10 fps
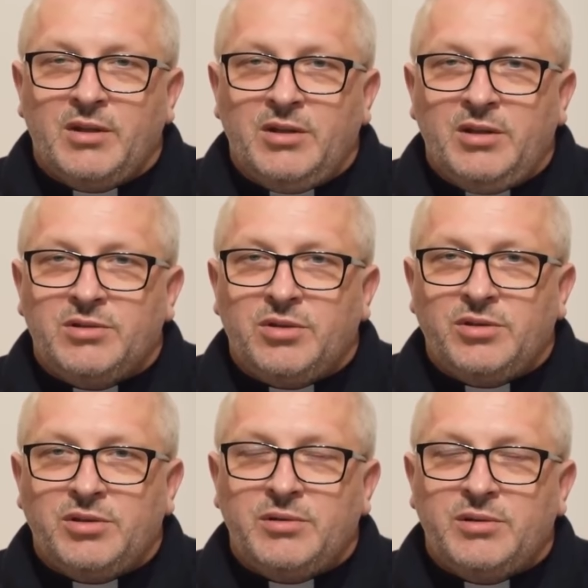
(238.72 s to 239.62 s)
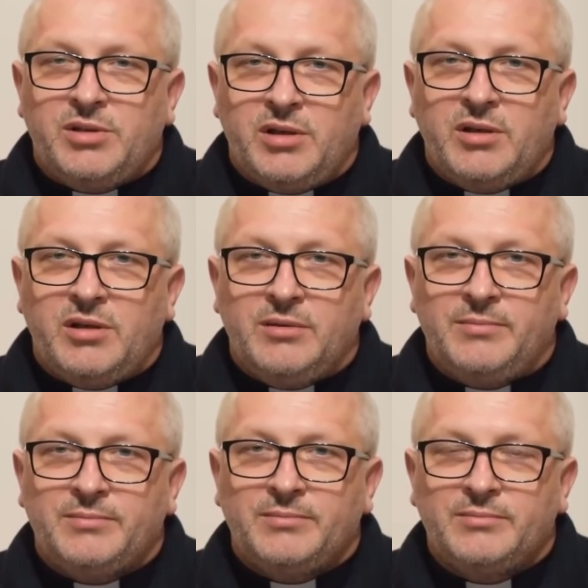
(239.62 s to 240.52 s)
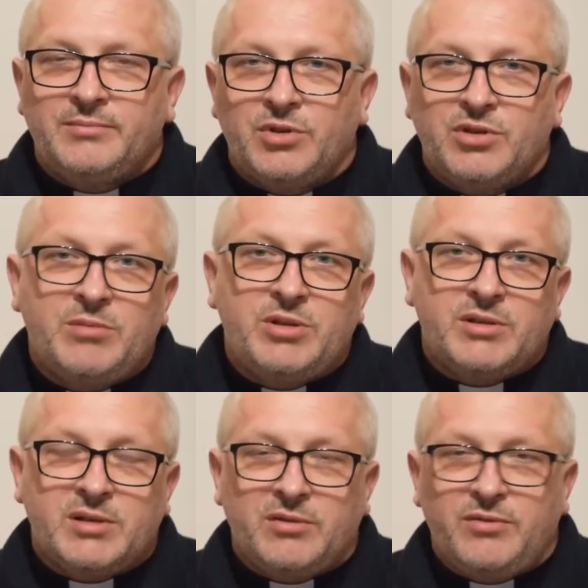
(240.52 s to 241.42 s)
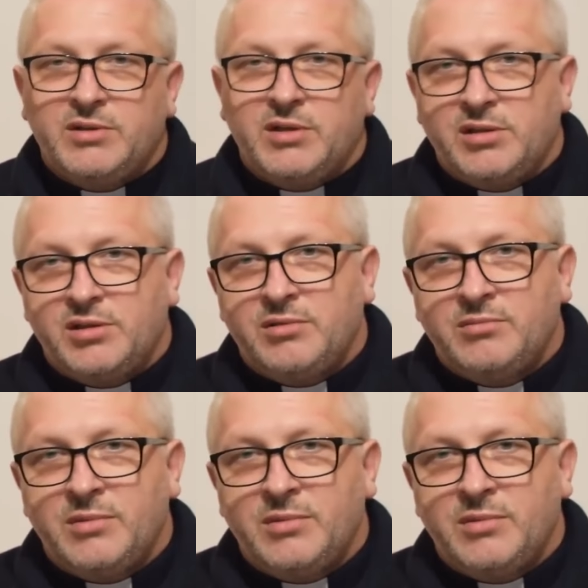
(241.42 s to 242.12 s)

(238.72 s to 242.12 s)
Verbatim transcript: I co się dzieje? Możemy się zachwycać